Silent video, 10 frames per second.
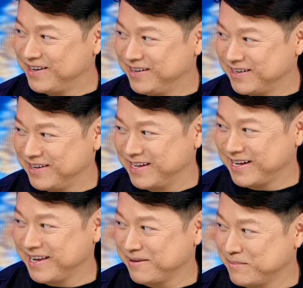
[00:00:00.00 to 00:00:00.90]
là được ờ,
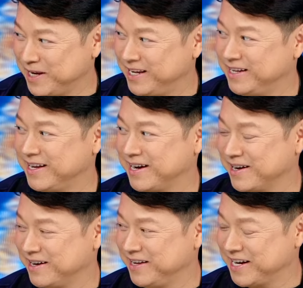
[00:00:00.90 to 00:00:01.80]
hát nhạc Mỹ nhạc
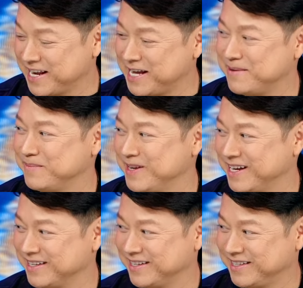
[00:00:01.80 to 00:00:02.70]
yeah. Ờ, Việt Nam
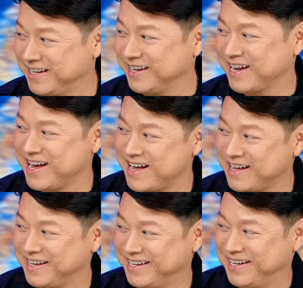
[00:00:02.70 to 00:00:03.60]
nhạc ờ, yeah. tình
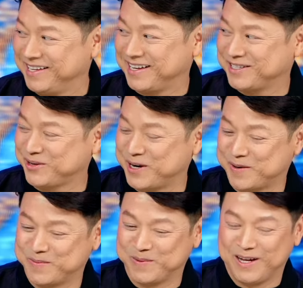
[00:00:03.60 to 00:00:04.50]
ca nhạc sôi
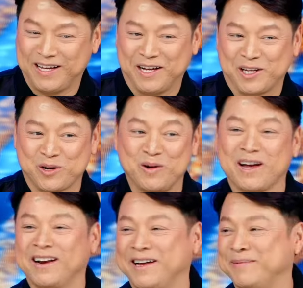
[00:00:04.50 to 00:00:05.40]
động chỉ có
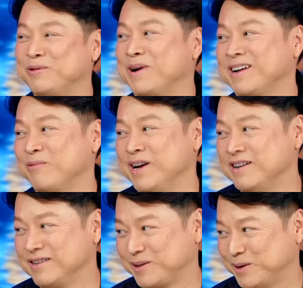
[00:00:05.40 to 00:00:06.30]
cái là em không hát quê
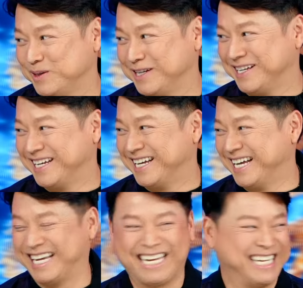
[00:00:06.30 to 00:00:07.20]
hương được thôi bữa nào
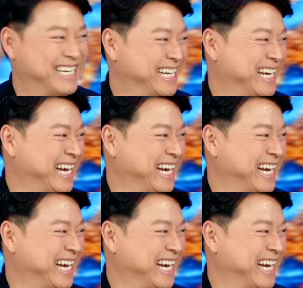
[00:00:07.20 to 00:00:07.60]
anh phải tao